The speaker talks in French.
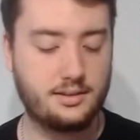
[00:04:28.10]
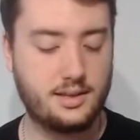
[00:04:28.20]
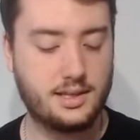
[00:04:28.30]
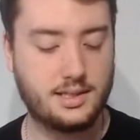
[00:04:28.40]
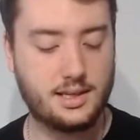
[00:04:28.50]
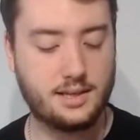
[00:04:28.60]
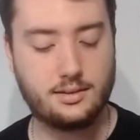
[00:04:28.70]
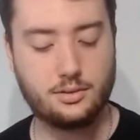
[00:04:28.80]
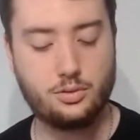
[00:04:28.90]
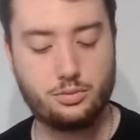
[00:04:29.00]
à réaliser des
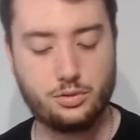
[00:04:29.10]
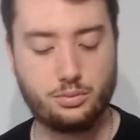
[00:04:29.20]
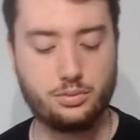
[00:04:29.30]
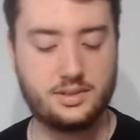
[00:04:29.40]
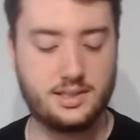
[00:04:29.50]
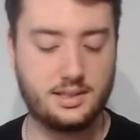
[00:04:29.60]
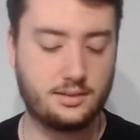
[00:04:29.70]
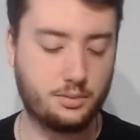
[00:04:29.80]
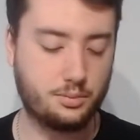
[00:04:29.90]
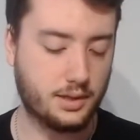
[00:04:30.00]
quêtes de plus en plus
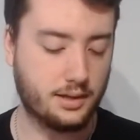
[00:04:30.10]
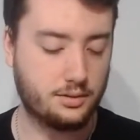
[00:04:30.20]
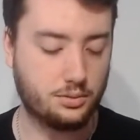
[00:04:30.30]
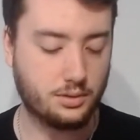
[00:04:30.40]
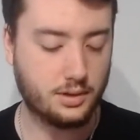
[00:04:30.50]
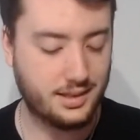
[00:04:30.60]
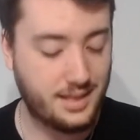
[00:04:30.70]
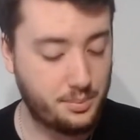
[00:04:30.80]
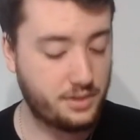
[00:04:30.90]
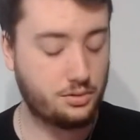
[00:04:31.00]
sinistres pour des raisons
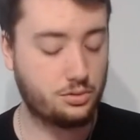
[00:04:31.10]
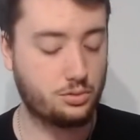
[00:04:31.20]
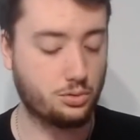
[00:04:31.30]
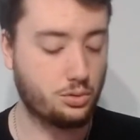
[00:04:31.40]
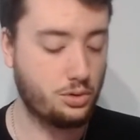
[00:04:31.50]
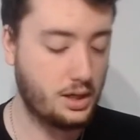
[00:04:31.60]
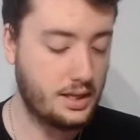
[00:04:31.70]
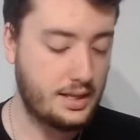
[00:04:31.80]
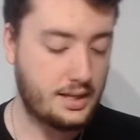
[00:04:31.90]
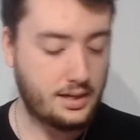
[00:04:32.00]
dépassant son
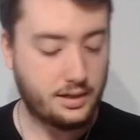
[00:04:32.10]
contrôle,